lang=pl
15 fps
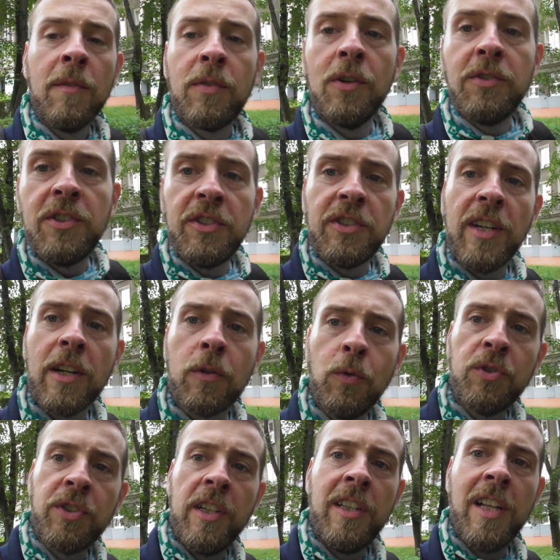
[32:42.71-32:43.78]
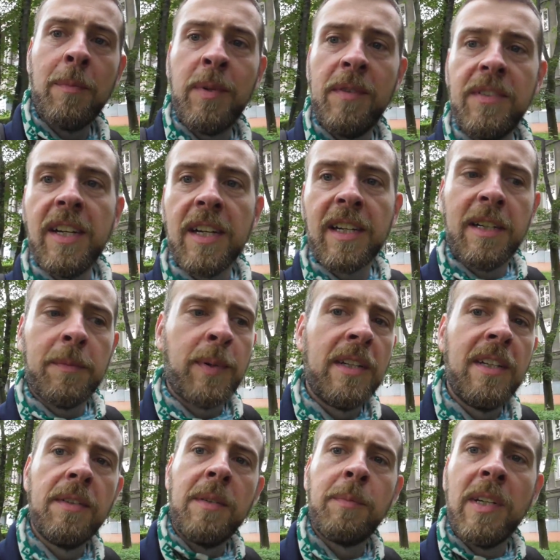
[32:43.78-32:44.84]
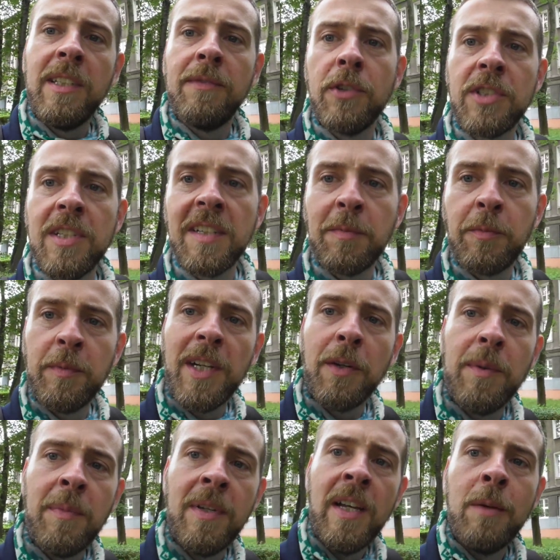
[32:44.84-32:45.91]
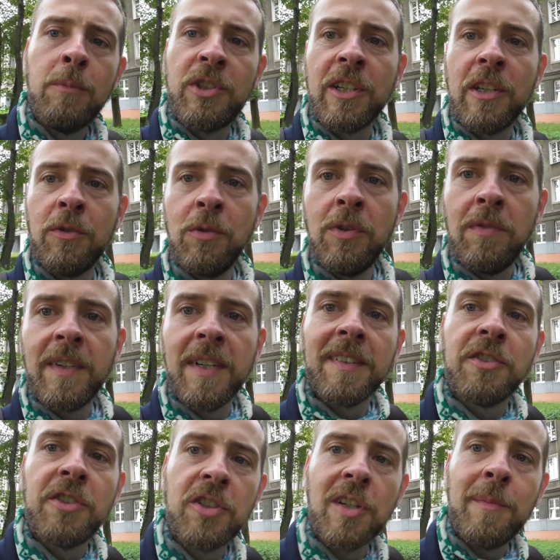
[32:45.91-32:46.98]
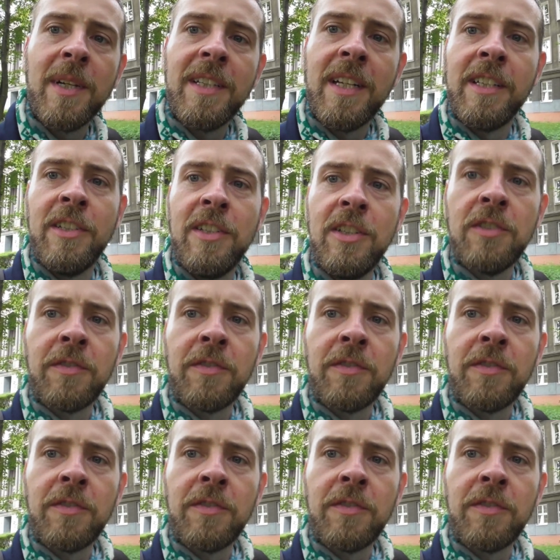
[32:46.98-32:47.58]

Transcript: wchodzicie jak uczeń na pewniaka, panie, panie jak wspomniałem, przekierują was gdzie trzeba dalej